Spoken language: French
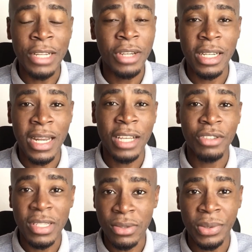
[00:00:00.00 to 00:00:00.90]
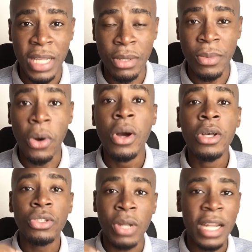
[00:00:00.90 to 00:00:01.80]
gagneras de l'argent instantanément.
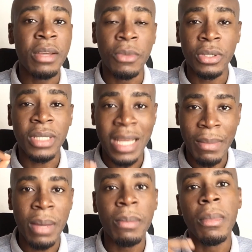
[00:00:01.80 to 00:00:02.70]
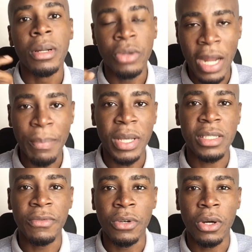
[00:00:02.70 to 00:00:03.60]
Cela demande quand même de la
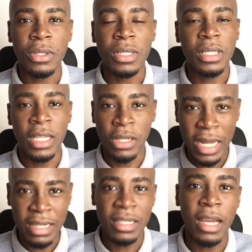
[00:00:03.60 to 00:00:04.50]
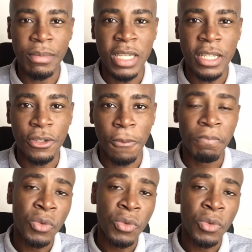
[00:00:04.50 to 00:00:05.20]
persévérance et de la détermination.